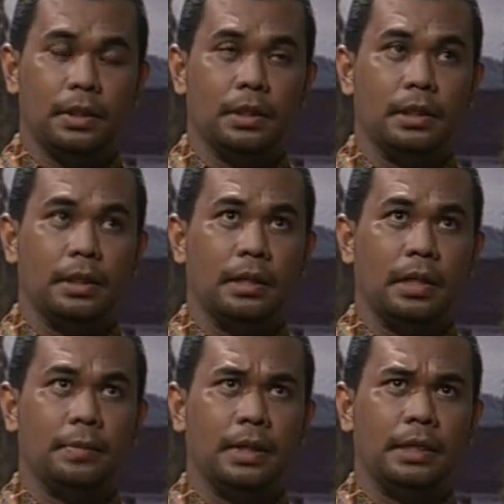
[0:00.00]
Uh,
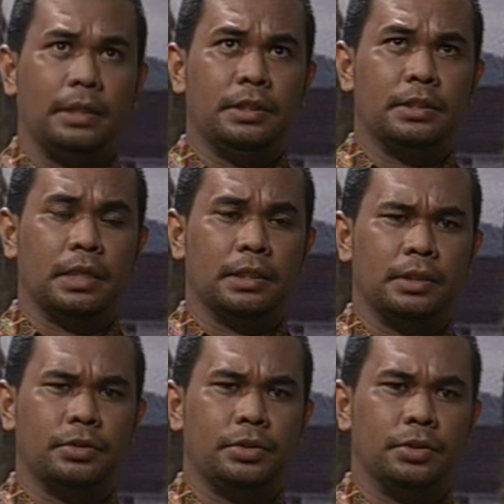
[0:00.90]
dalam hal ini salah
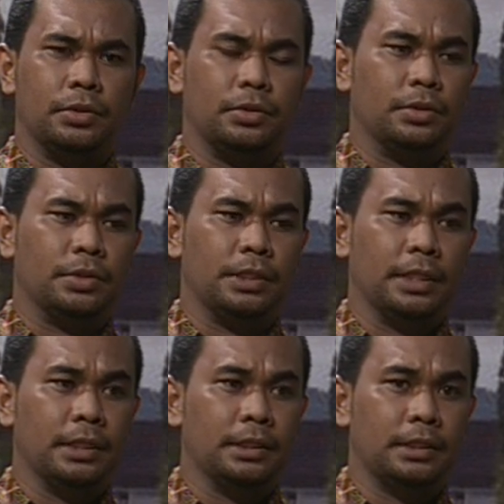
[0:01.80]
satu
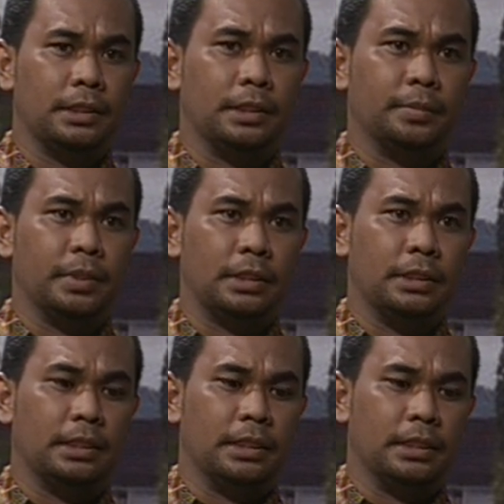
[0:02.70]
contohnya kita
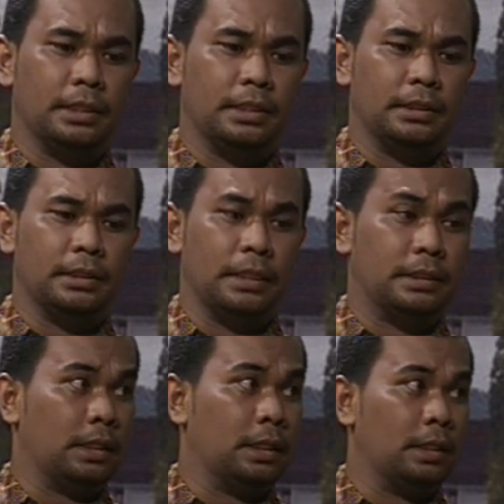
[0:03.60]
pergi ke
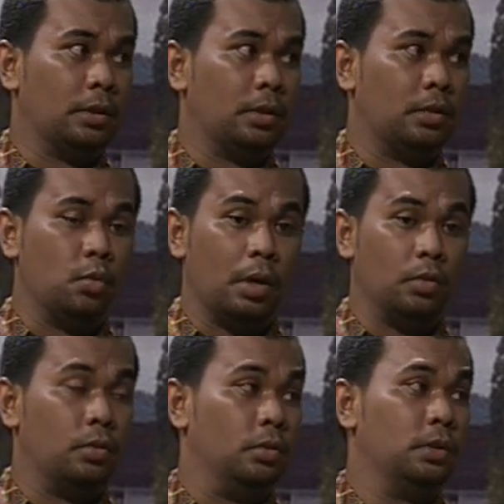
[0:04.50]
desa
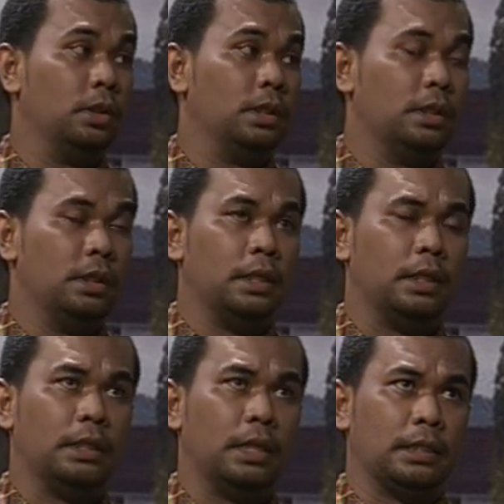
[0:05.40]
Waulu.
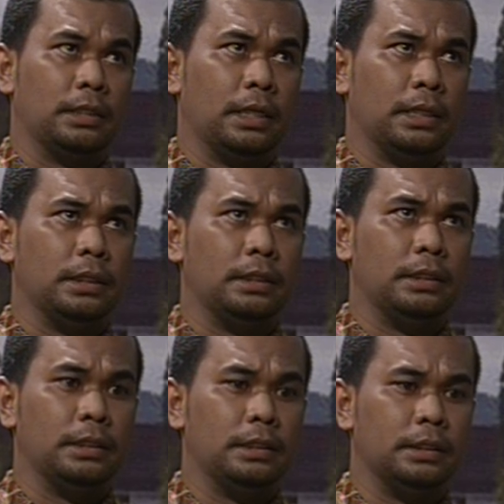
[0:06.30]
Letaknya ada
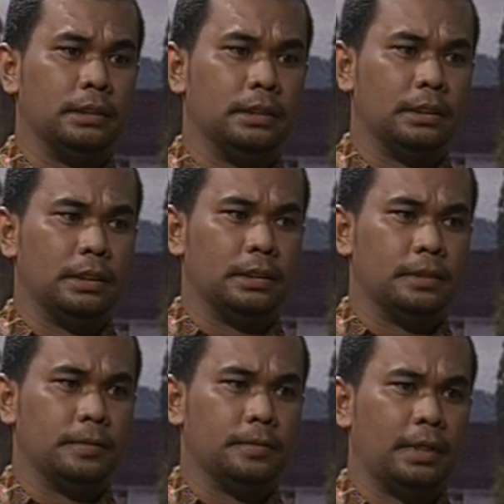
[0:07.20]
di
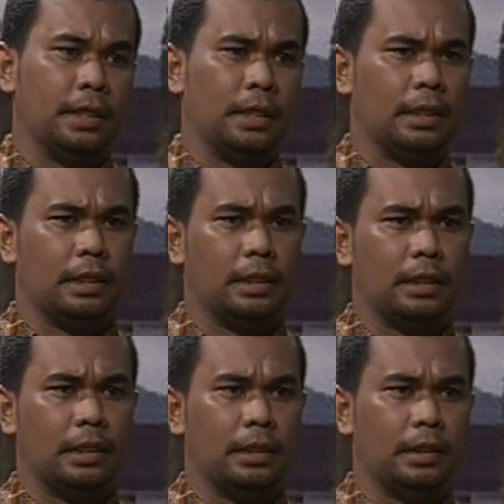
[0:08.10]
uh,
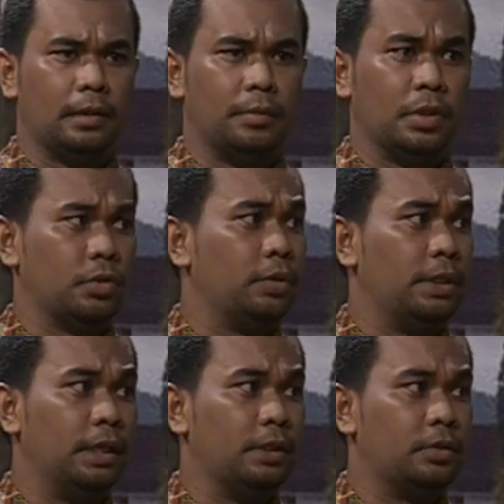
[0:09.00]
daerah
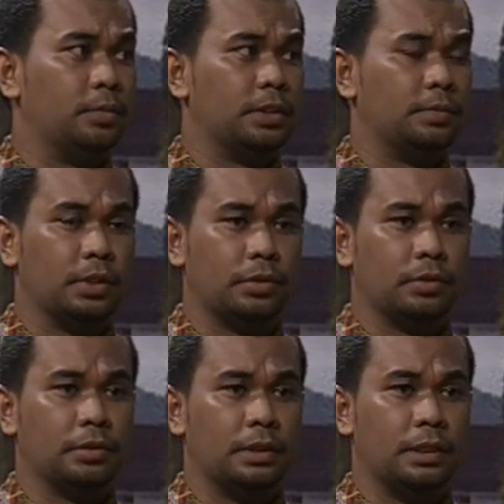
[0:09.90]
Masohi ya, itu masih masuk
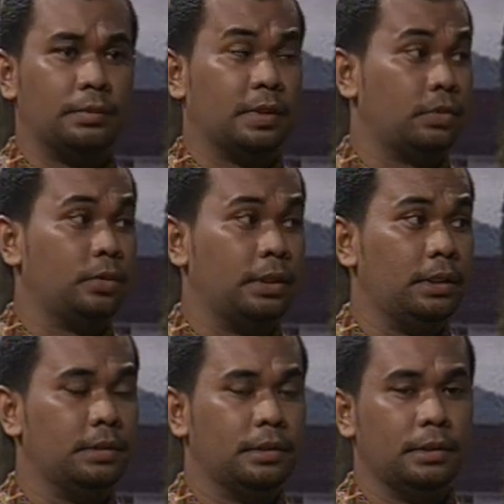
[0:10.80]
dari Masohi.
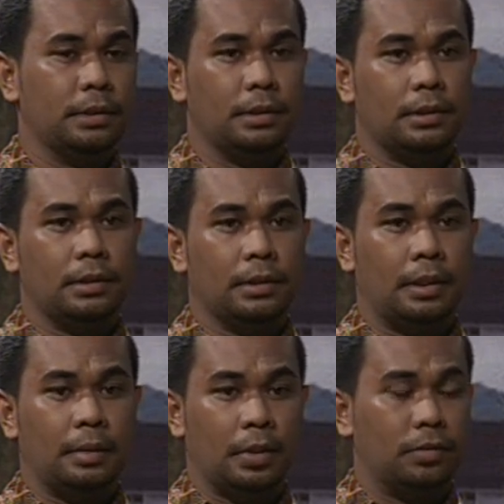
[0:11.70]
Maluku Tengah.
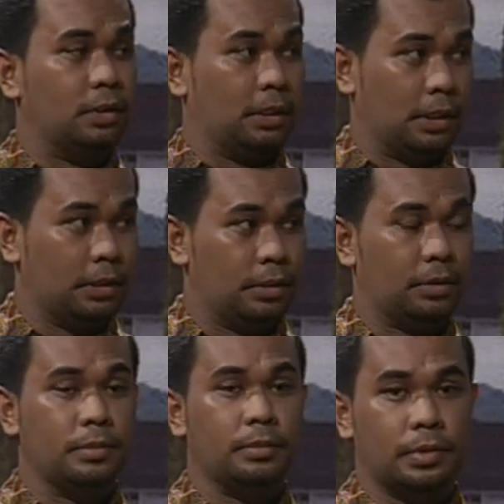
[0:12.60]
Ya? Eh, Maluku Tengah
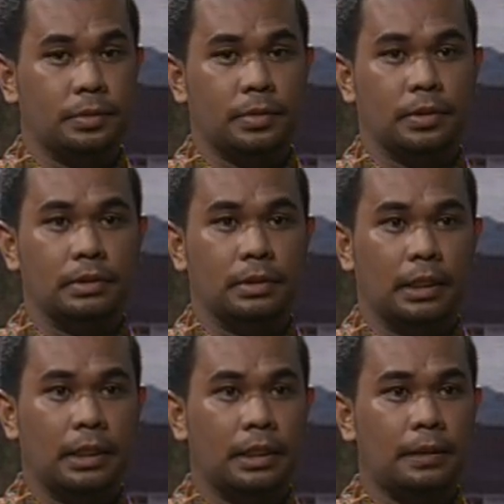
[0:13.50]
itu masuk Maluku
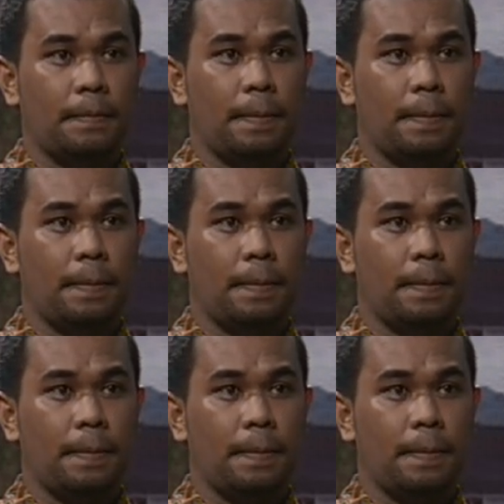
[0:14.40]
Tengah.